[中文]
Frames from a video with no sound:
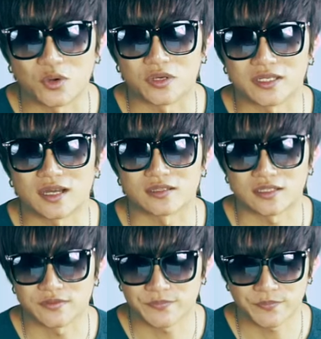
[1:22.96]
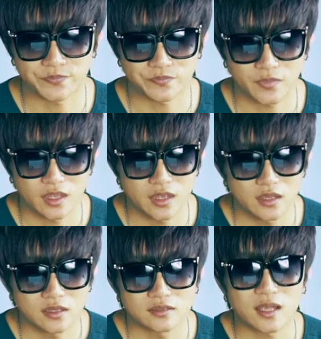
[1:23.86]
模一样的，
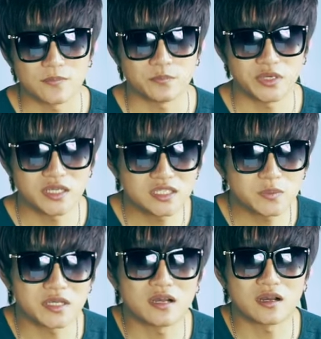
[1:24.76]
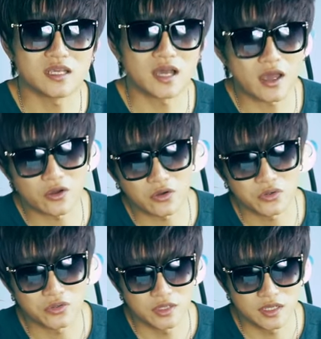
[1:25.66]
但 P 四 P 更厉害哦，
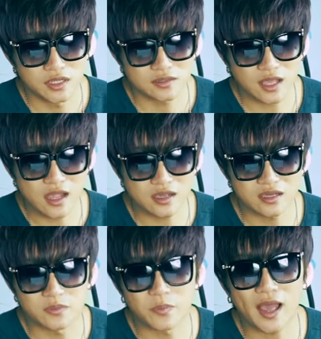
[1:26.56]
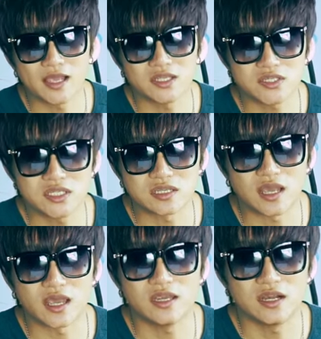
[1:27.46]
它可以拍 四
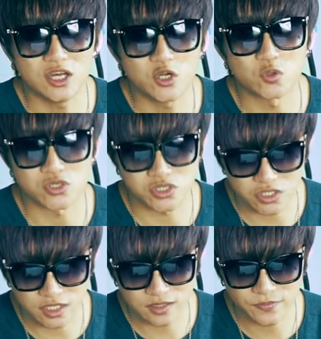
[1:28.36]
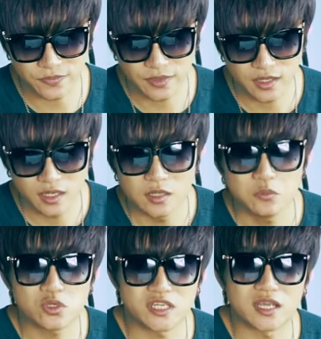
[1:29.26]
K 六十 帧。
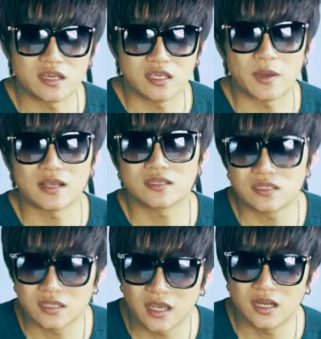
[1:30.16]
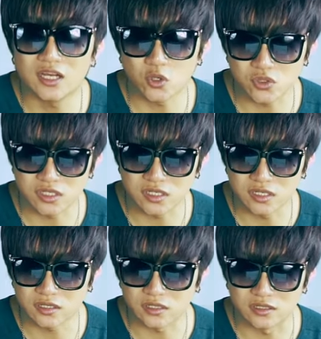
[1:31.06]
目前可以拍 四 K 六十
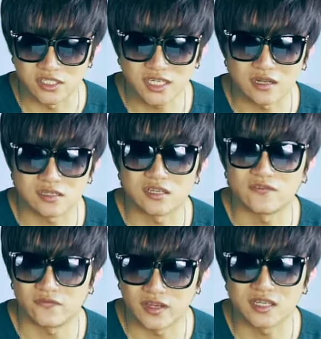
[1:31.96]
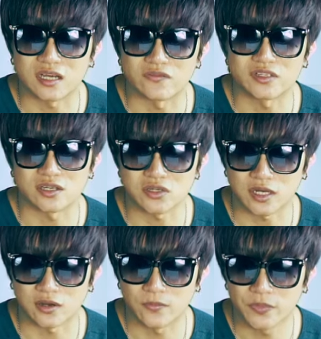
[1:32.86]
帧的相机非常非常
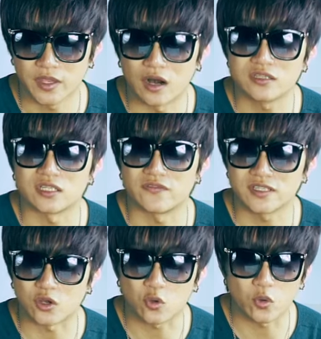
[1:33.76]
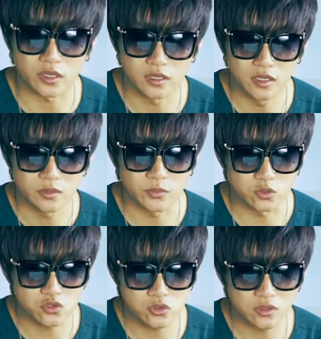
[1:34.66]
少，而且非常贵。比
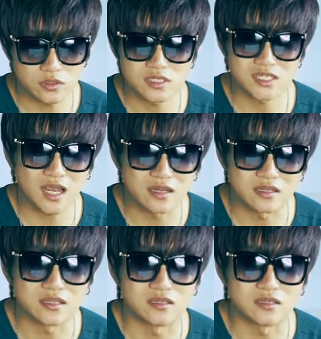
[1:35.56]
如说佳能